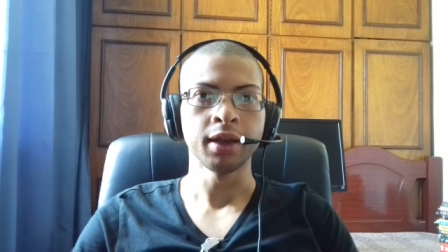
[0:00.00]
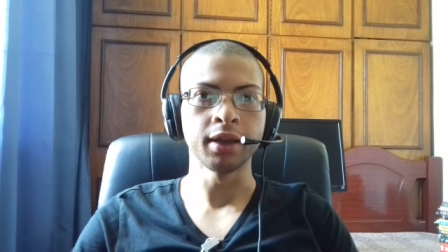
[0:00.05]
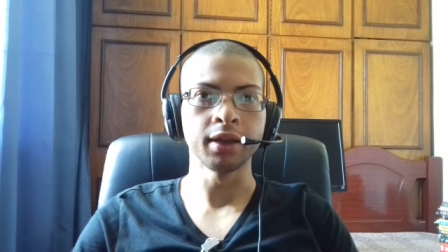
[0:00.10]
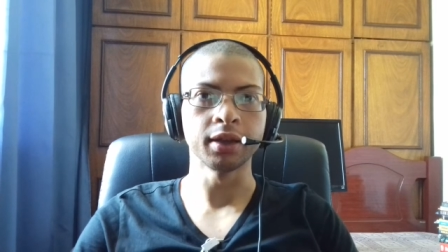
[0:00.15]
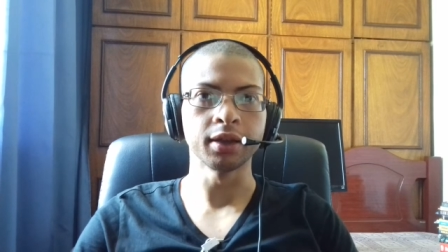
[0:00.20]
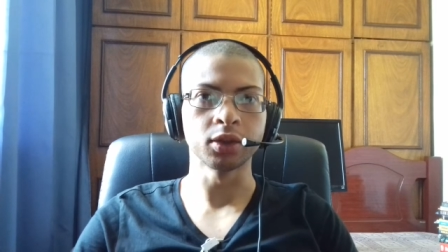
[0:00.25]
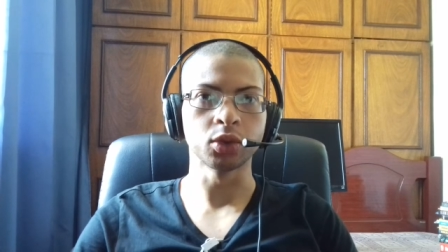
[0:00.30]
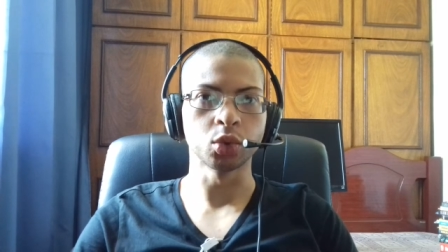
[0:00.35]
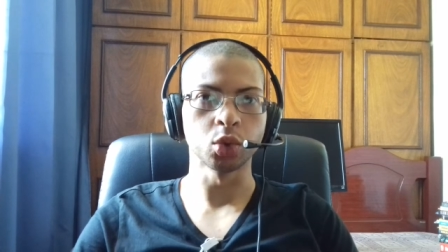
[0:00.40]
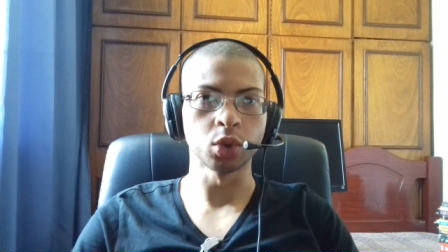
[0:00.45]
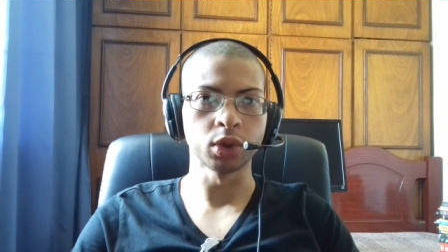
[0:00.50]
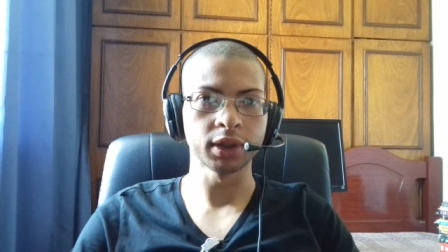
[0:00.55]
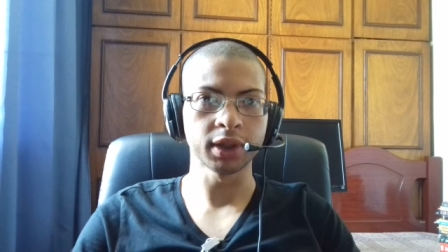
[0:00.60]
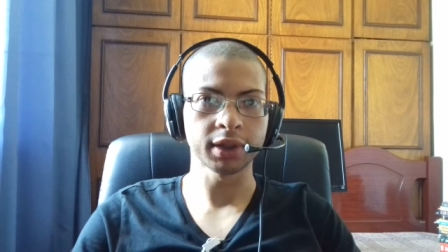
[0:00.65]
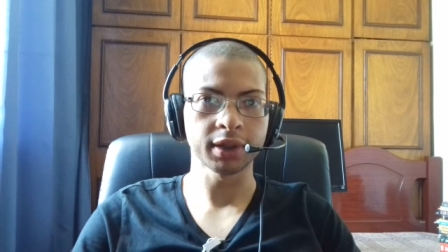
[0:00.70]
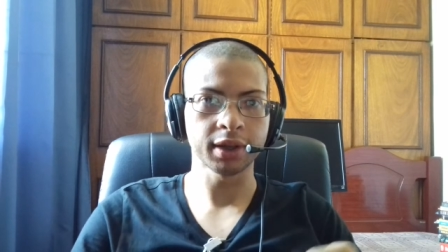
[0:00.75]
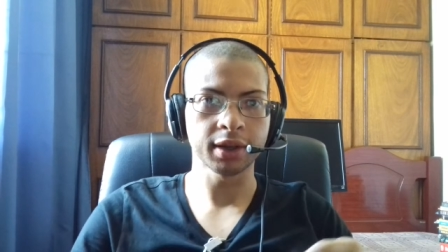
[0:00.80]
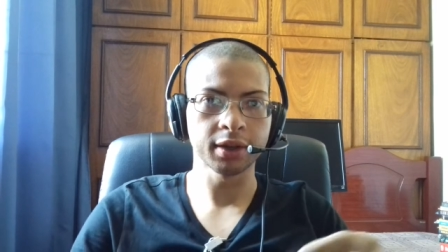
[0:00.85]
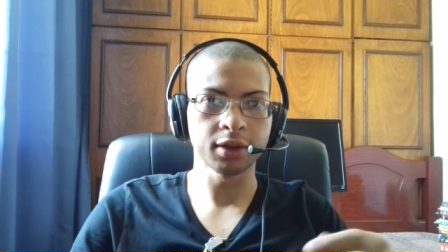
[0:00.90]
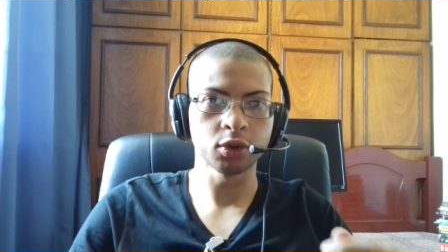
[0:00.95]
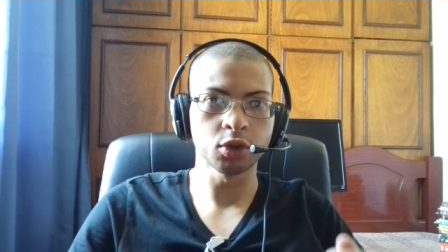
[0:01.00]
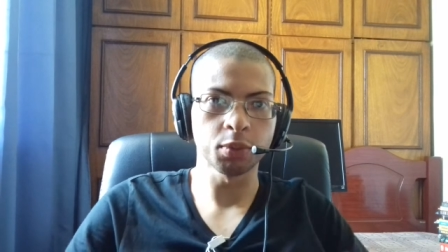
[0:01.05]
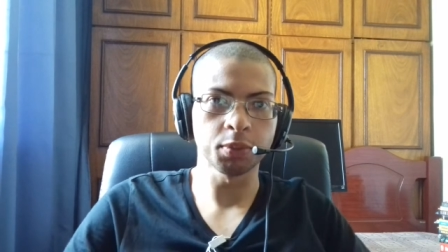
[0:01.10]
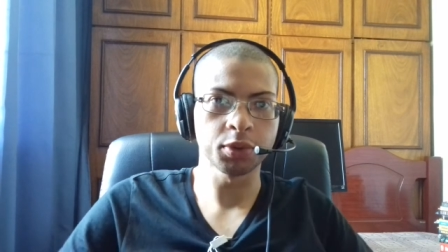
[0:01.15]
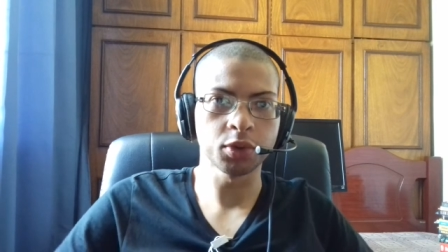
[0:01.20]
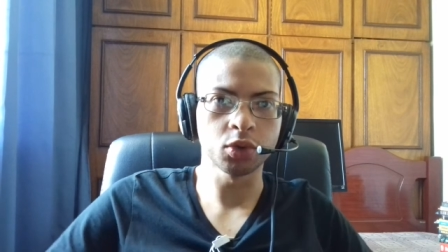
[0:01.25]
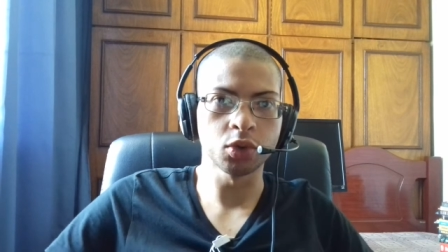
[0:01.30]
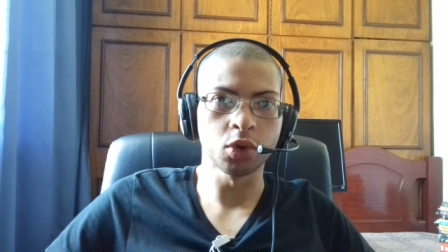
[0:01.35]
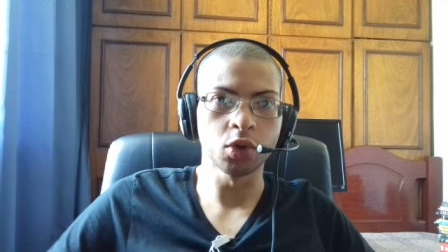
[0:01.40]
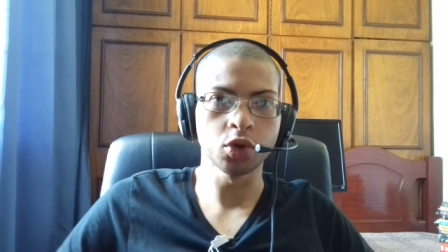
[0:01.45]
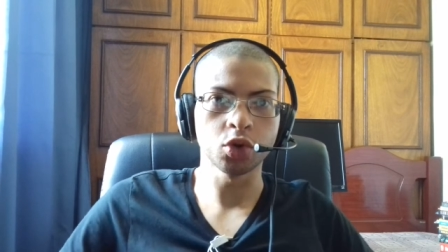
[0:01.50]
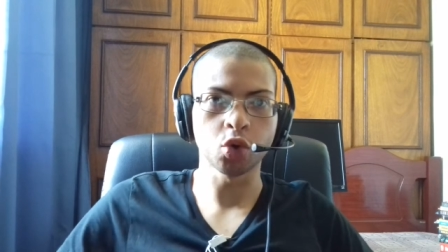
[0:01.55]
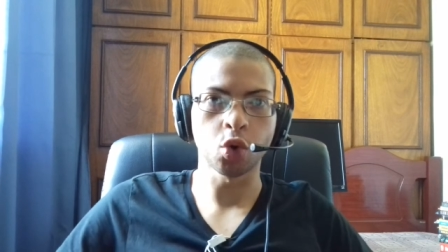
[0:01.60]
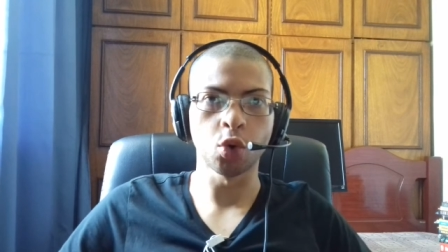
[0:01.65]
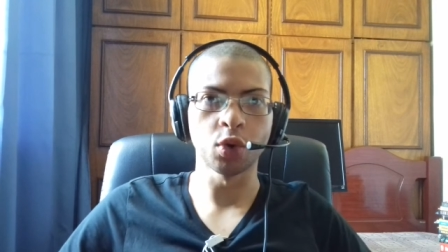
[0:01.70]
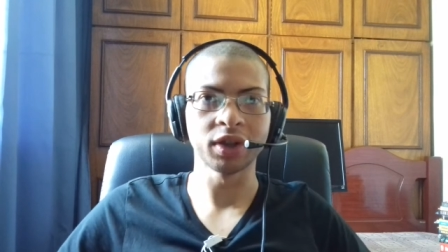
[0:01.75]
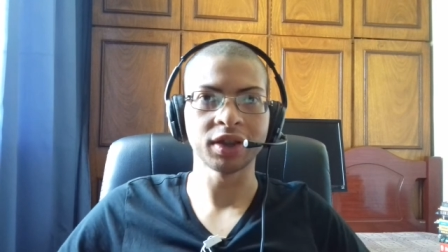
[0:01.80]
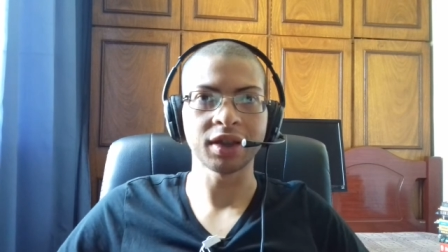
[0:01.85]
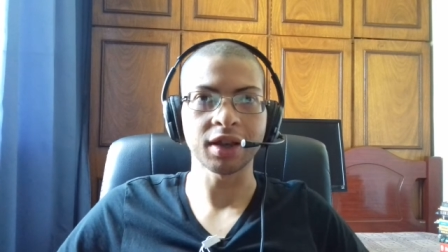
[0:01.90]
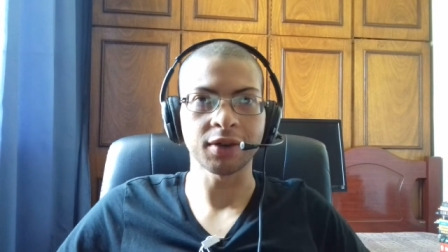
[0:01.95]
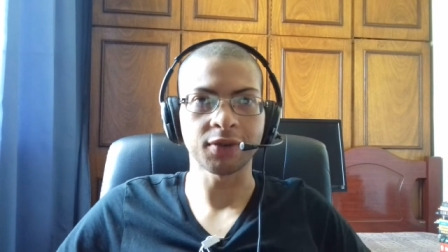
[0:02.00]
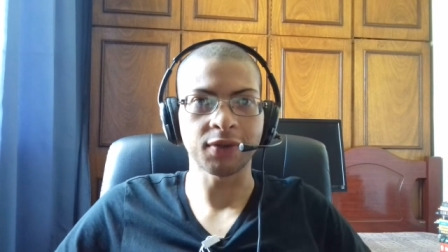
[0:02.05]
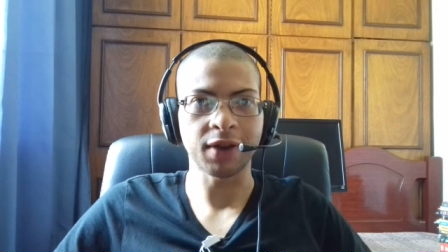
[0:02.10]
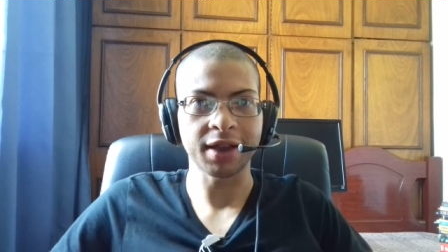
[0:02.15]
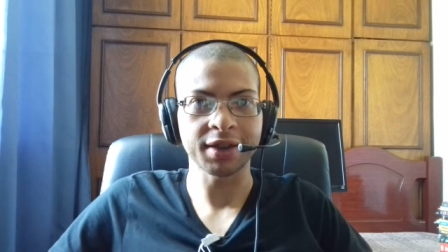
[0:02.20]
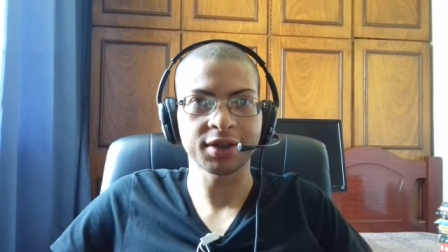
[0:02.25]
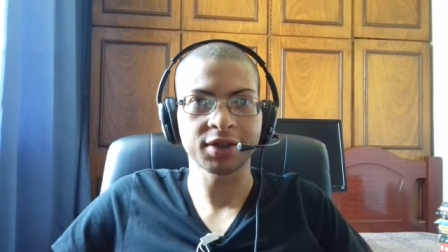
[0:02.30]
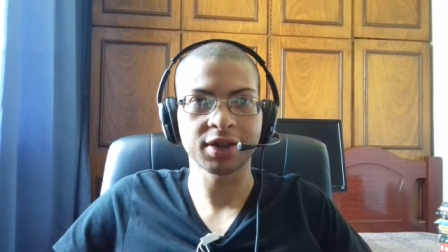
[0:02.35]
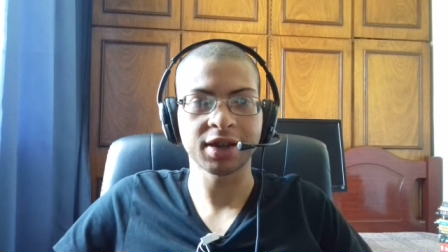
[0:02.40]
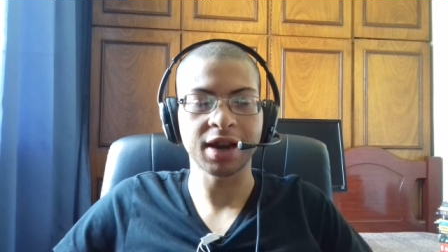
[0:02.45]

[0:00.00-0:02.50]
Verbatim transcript: e todas as opções com interfaces